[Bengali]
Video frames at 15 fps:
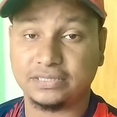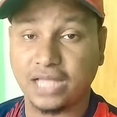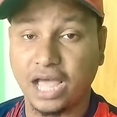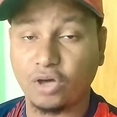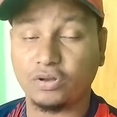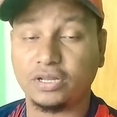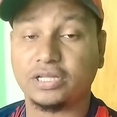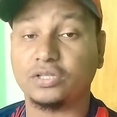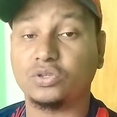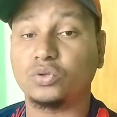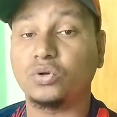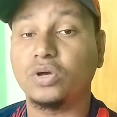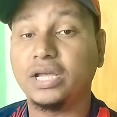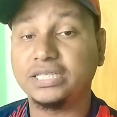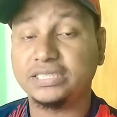তাহলে কিন্তু
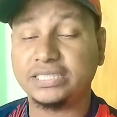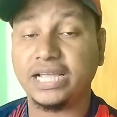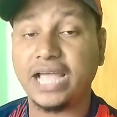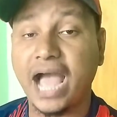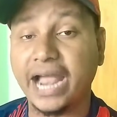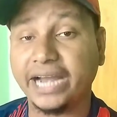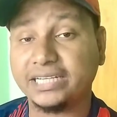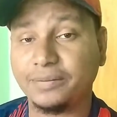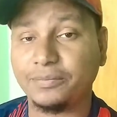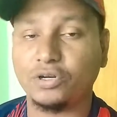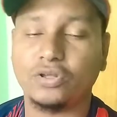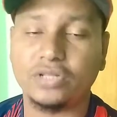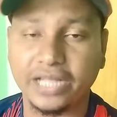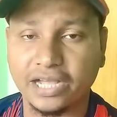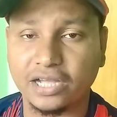সে আরেকটা
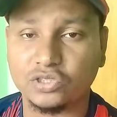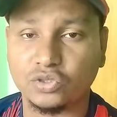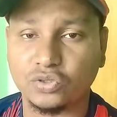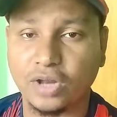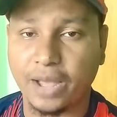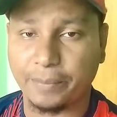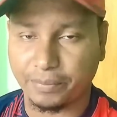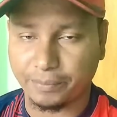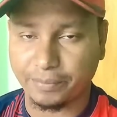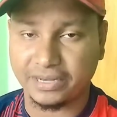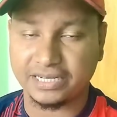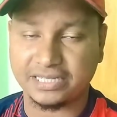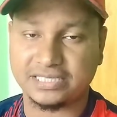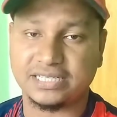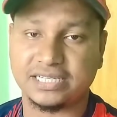ভিডিও দেখার জন্য আপনার
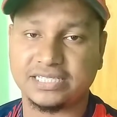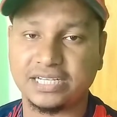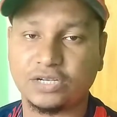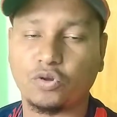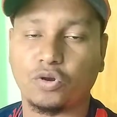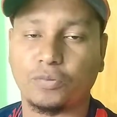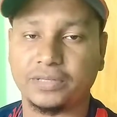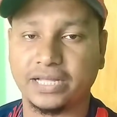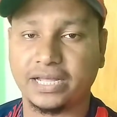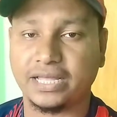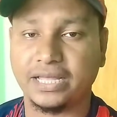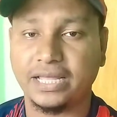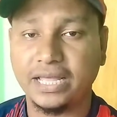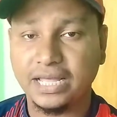প্লে লিস্টটা চেক করবে দেখে